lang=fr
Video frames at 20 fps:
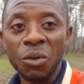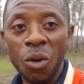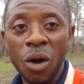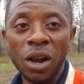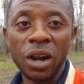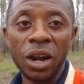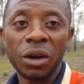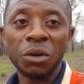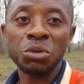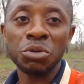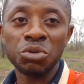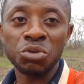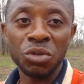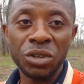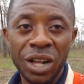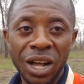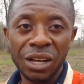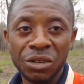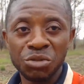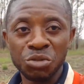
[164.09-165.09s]
Voilà, en
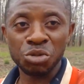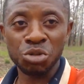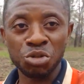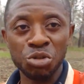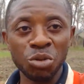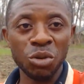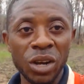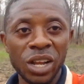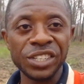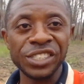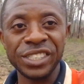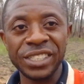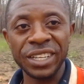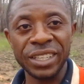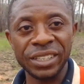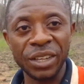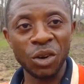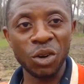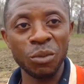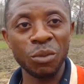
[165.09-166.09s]
tout cas, ce jour-là,
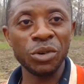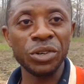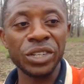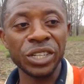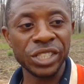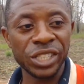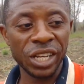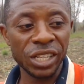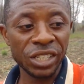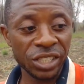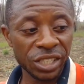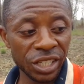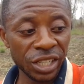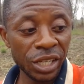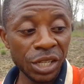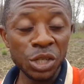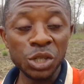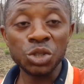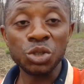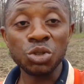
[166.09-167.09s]
j'étais tellement déchargé.